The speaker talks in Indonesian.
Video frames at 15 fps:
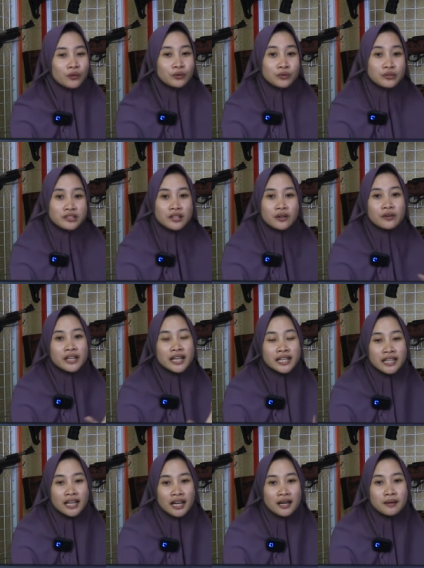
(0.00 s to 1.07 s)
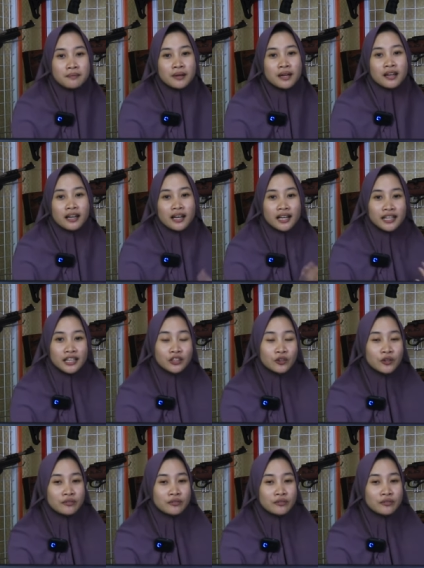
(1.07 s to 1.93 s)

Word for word: Untuk COD-nya kalian